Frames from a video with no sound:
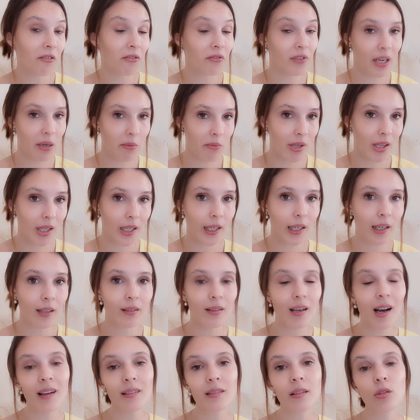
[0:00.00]
временные
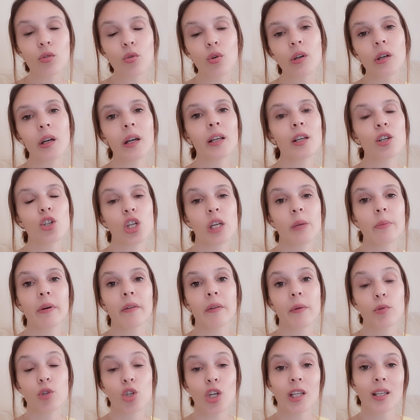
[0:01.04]
контракты только лишь, либо
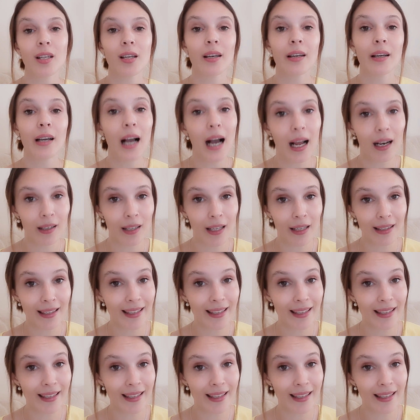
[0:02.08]
вообще нелегально.